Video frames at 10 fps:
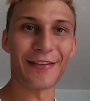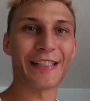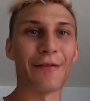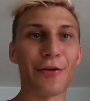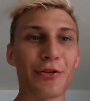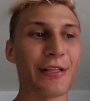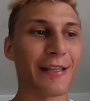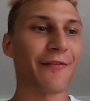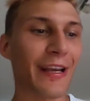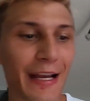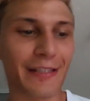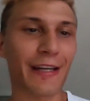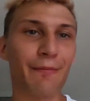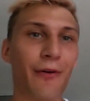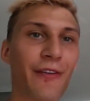Zobaczymy różnicę w
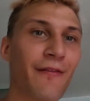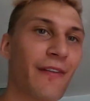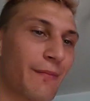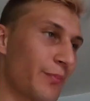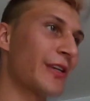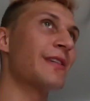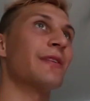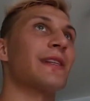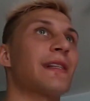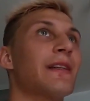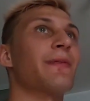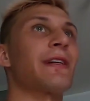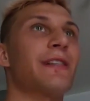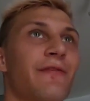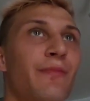jeździe, powiem wam, pojedziemy na
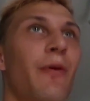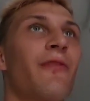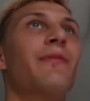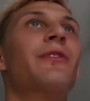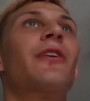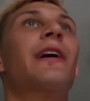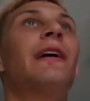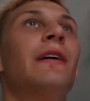skatepark i się wypowiem trochę.